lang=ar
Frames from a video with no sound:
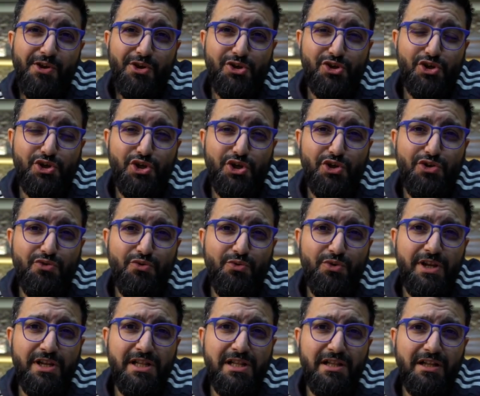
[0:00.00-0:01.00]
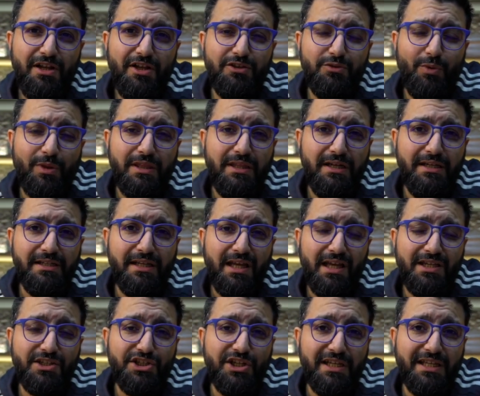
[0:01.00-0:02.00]
شنو الخطوه الثانيه
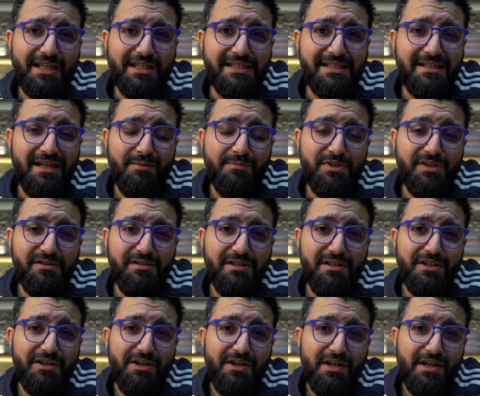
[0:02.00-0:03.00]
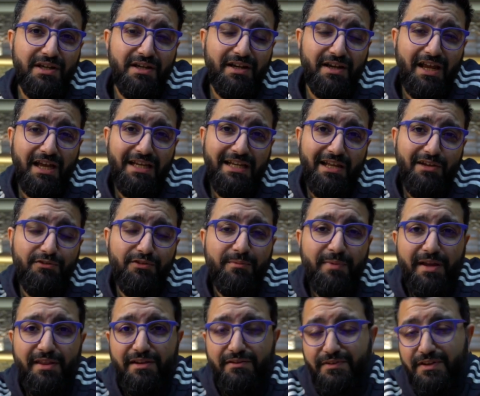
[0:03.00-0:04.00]
حق شركه سامسونج راح نعرف
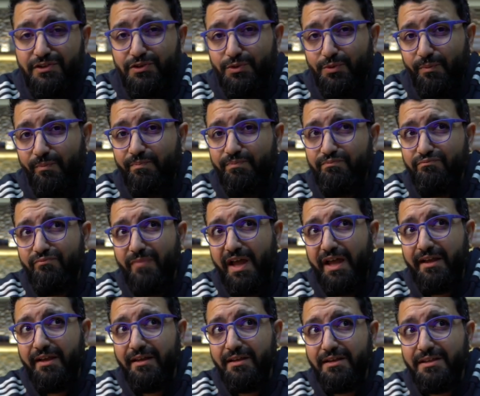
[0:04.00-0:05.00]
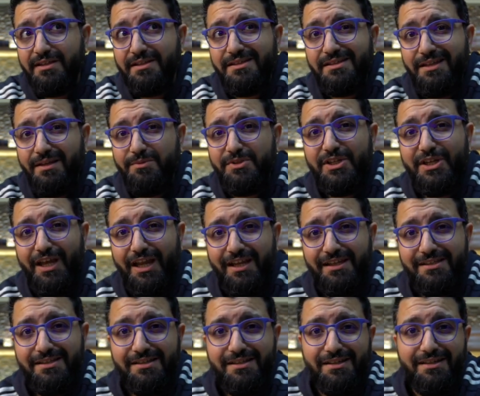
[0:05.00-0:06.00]
بهذا الفيديو مع سامسونج
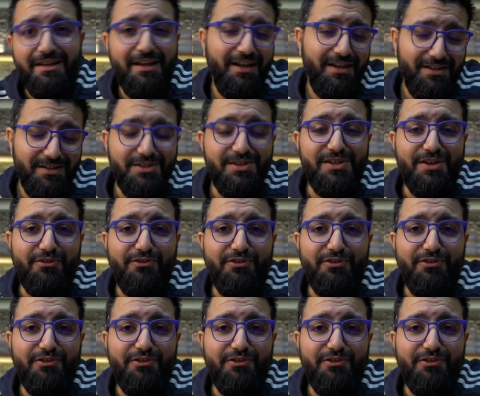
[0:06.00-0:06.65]
جالكسي زي